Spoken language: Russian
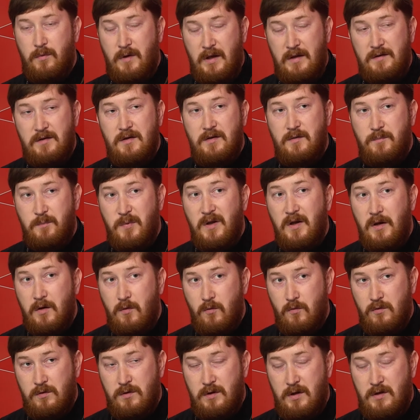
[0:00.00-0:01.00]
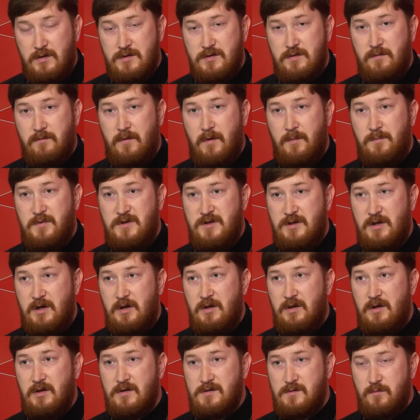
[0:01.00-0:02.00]
э, этот период нашего
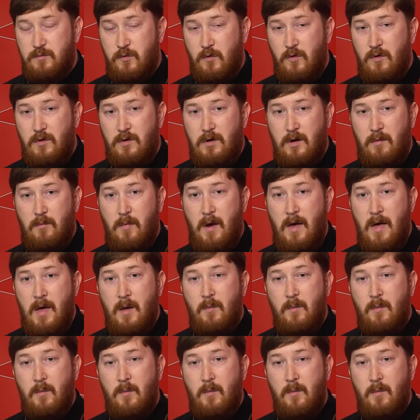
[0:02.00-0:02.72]
общения с Богом,